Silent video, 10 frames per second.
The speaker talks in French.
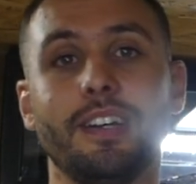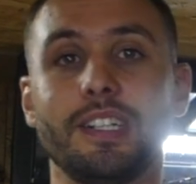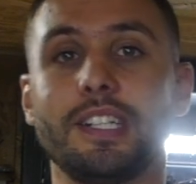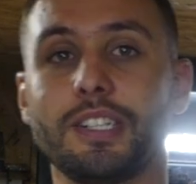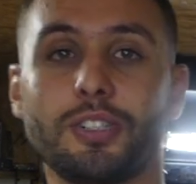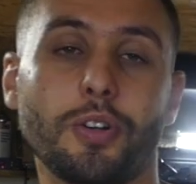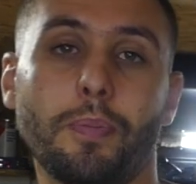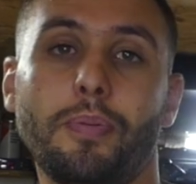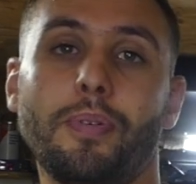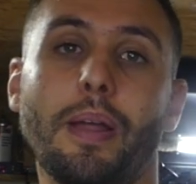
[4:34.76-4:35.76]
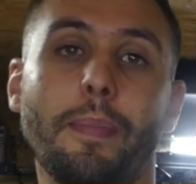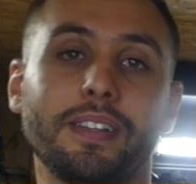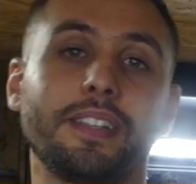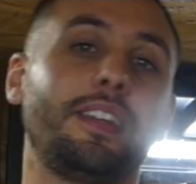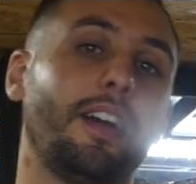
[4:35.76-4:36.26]
je chope la
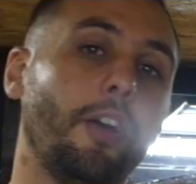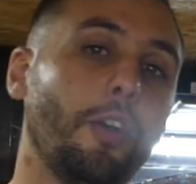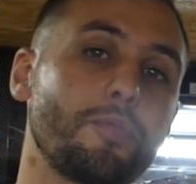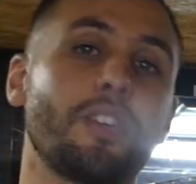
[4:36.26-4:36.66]
batterie de Terrarium,